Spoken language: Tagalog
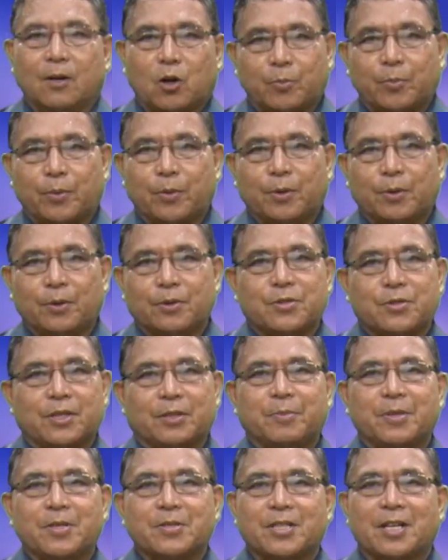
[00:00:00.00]
Ako po
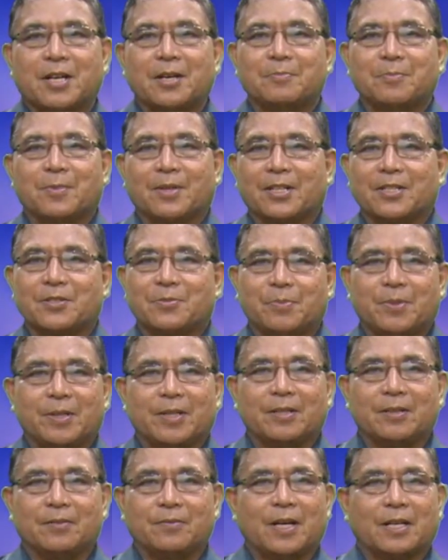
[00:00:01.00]
si Bishop
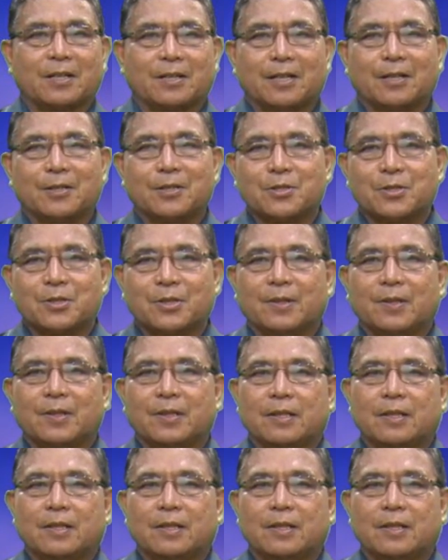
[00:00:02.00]
Crispin Vargas,